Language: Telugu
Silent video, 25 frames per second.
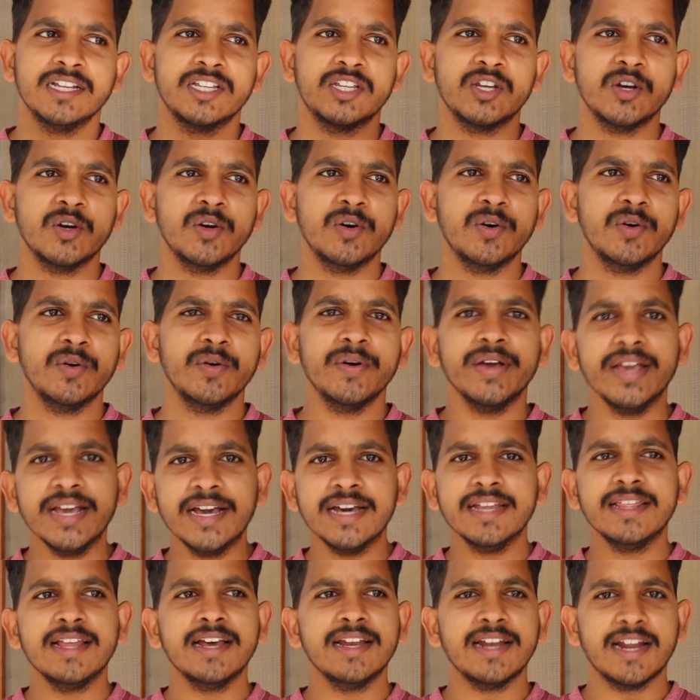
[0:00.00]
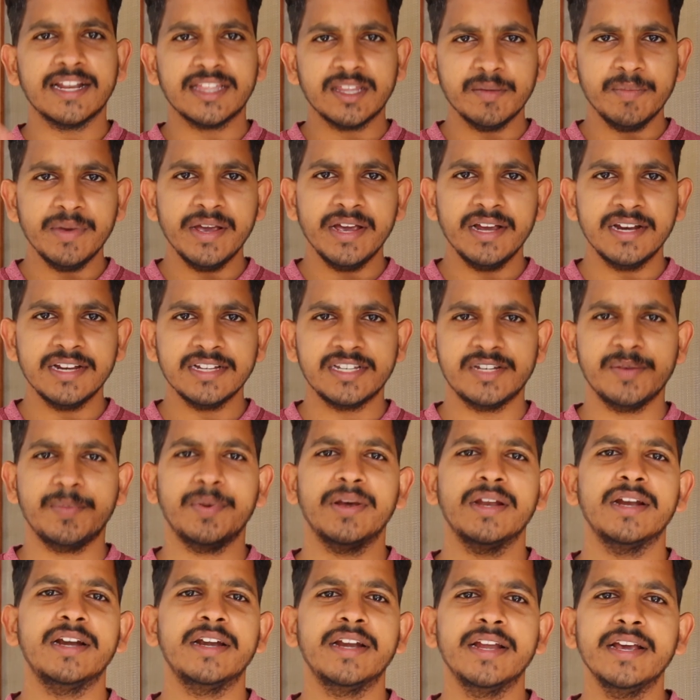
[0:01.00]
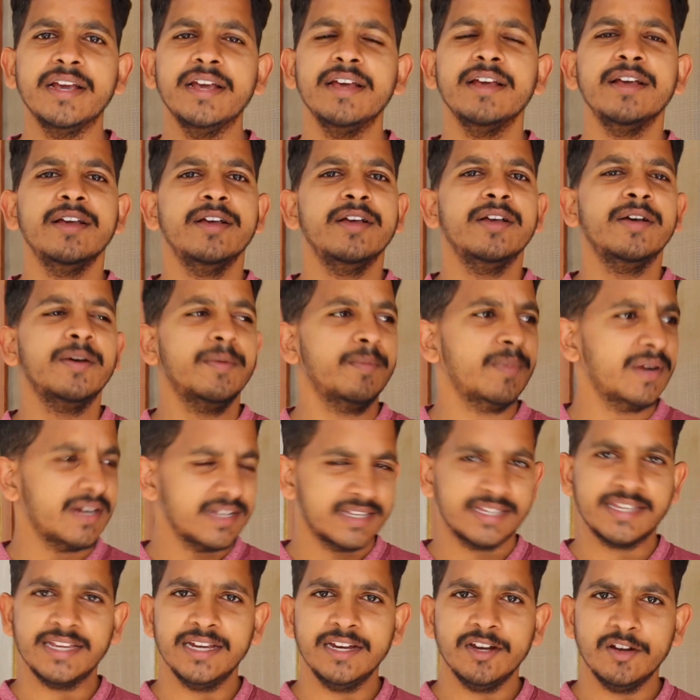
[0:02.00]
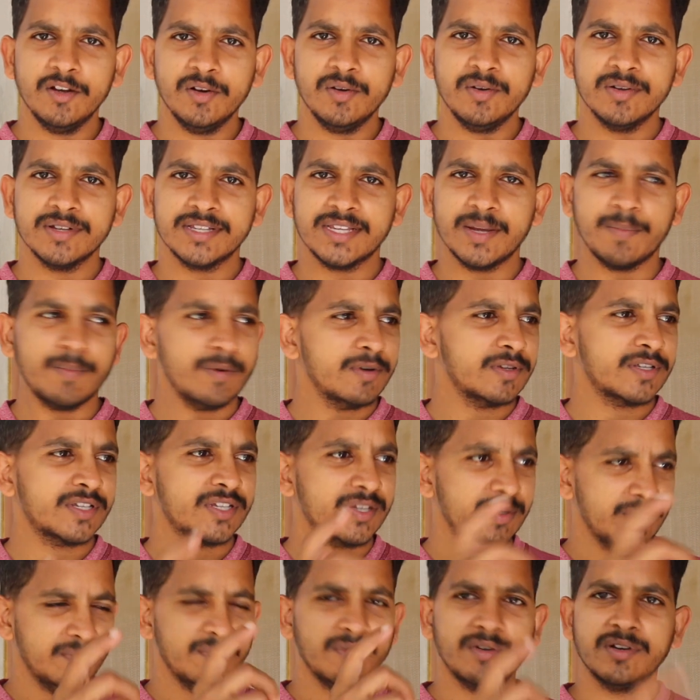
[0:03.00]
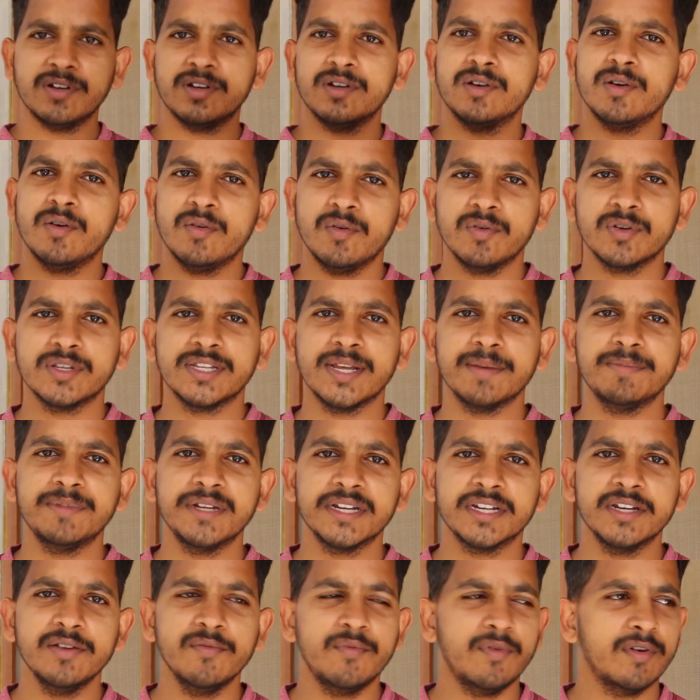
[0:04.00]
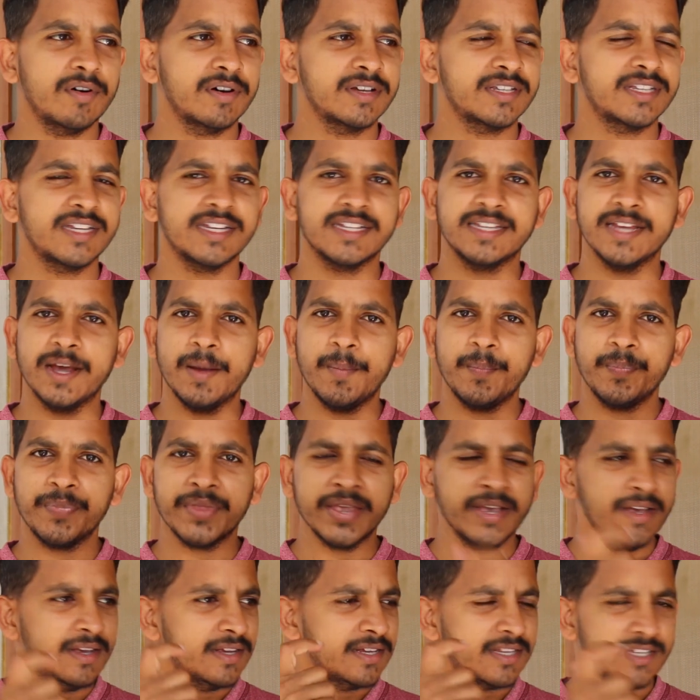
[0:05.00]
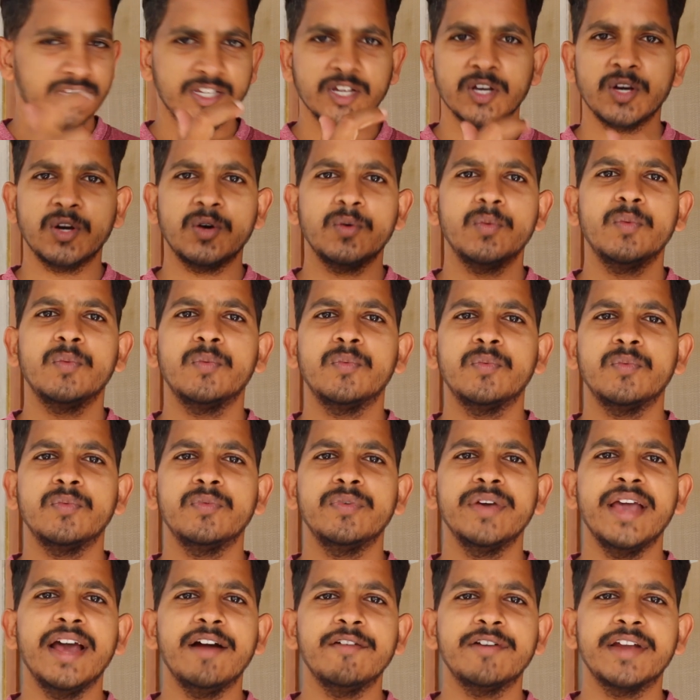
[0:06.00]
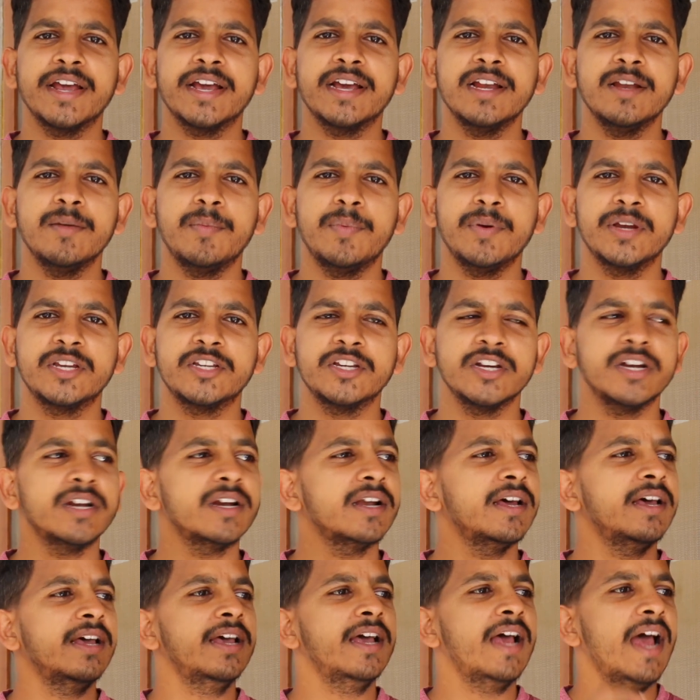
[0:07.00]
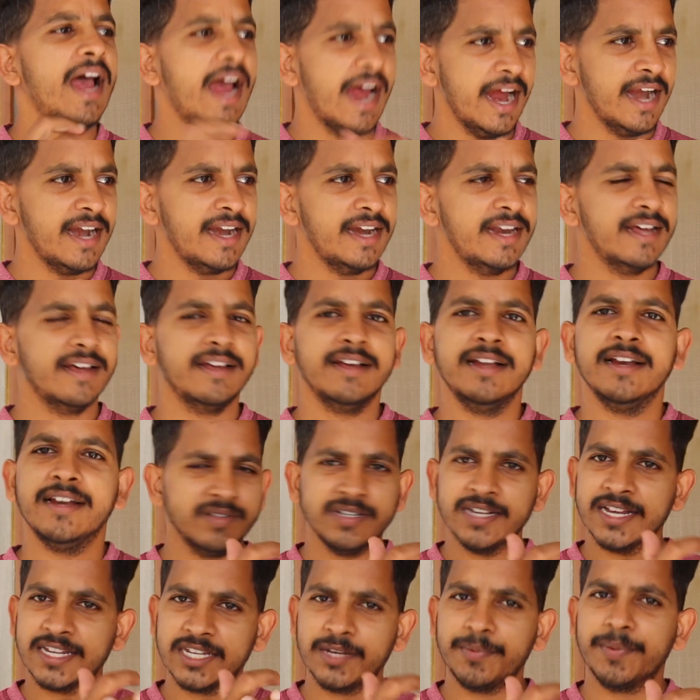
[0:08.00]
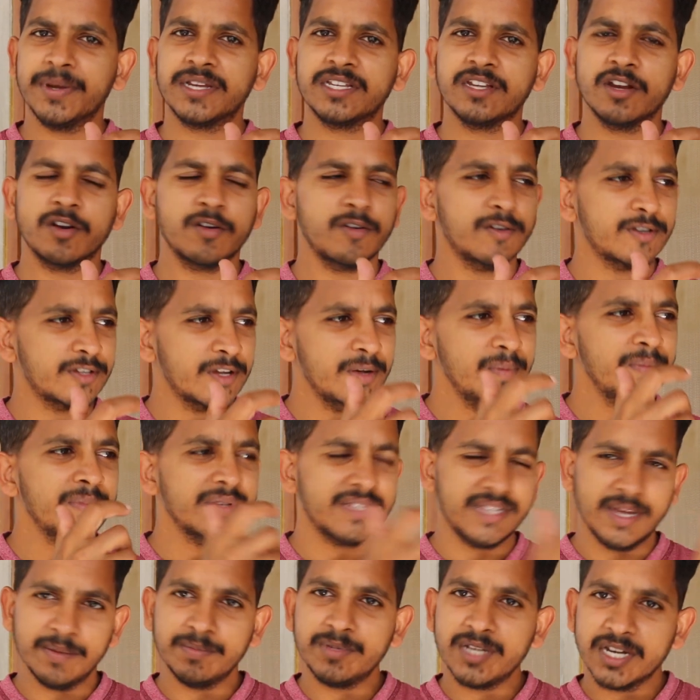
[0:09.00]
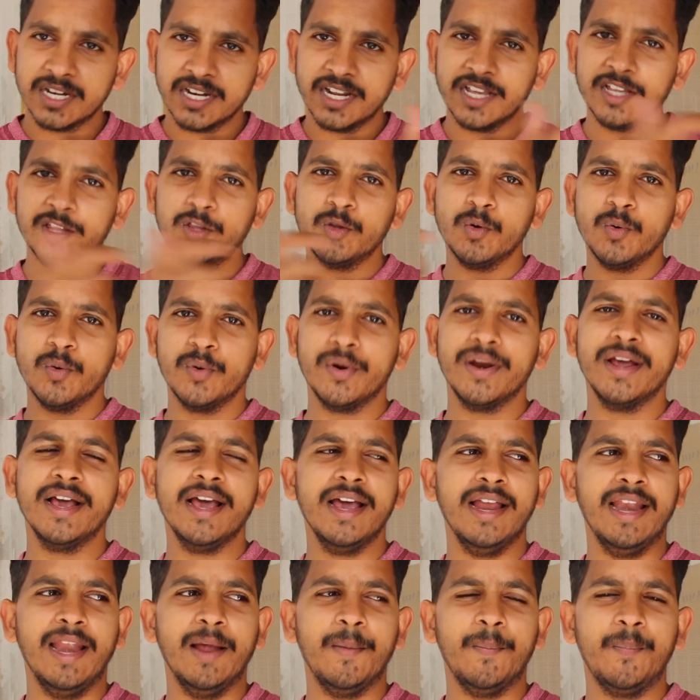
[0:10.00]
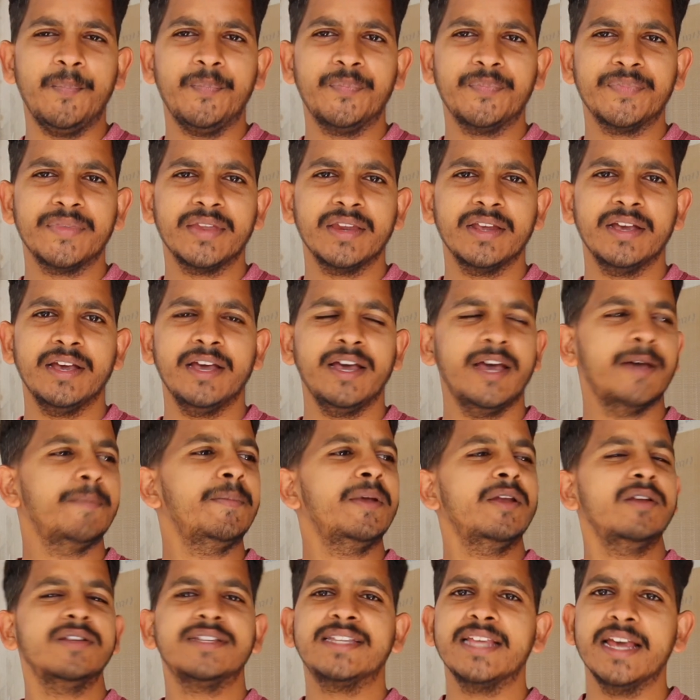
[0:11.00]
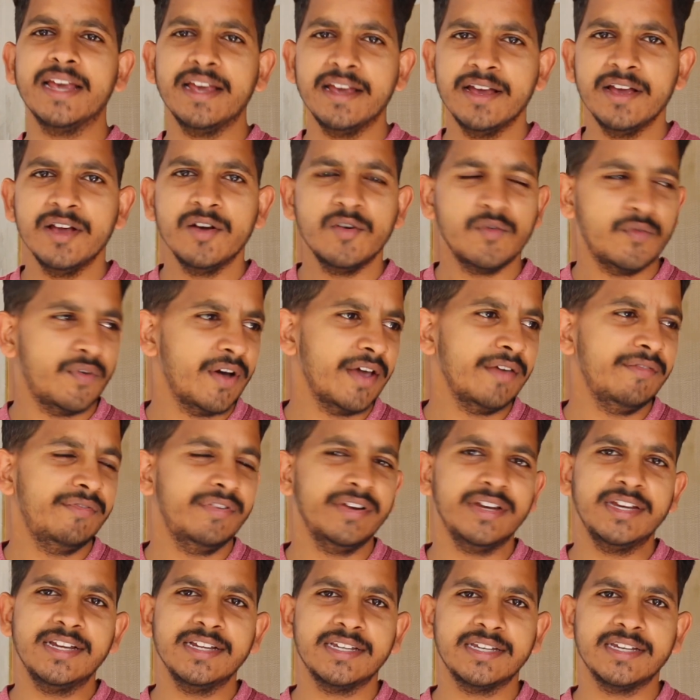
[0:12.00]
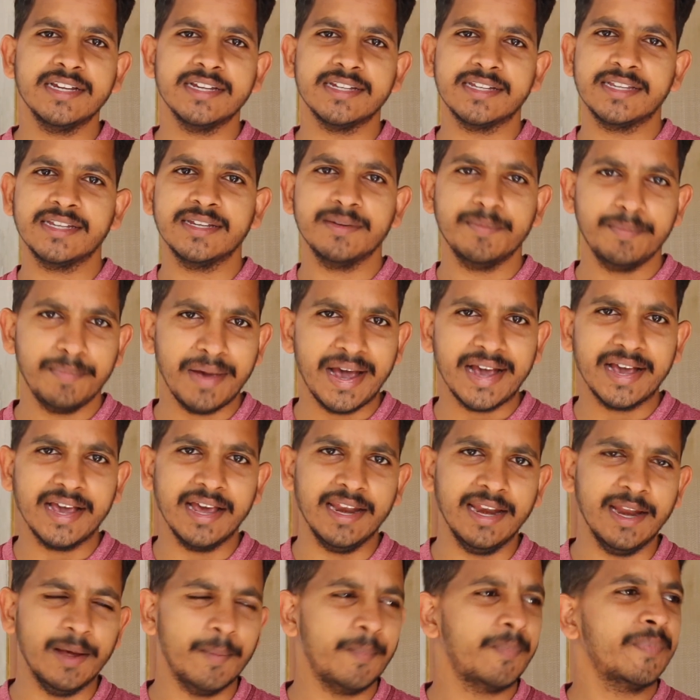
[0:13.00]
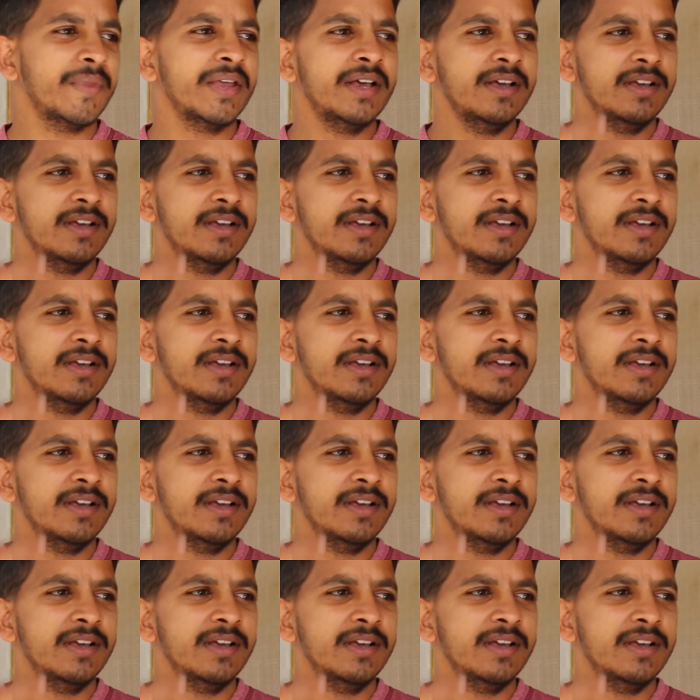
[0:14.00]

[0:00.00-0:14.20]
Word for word: సో ఇంకా దాన్ని అర్థమయ్యేలా చెప్పాలంటే మన సీన్లో సపోజ్ సబ్జెక్ట్ని ఫోకస్ చేసాం సో వీ హ్యావ్ టేకెన్ అ పిక్చర్ అండ్ నెక్స్ట్ పిక్చర్ కోసం సబ్జెక్ట్కి దూరంగా వెళ్ళాం ఐ మీన్ సే ఫైవ్ ఫీట్ డిస్టెన్స్ బ్యాక్ వెళ్ళాం